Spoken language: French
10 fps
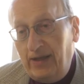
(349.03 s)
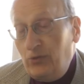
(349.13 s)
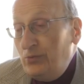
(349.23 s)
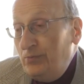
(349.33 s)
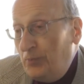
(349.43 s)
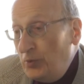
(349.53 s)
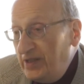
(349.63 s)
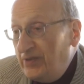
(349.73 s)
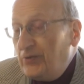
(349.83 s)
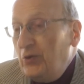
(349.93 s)
alors une
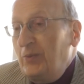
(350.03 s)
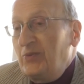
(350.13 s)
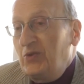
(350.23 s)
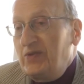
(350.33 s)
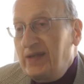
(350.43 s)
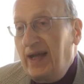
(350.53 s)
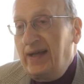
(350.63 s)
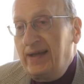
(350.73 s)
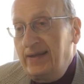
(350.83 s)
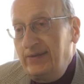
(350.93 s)
petite forme
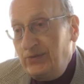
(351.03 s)
sociale,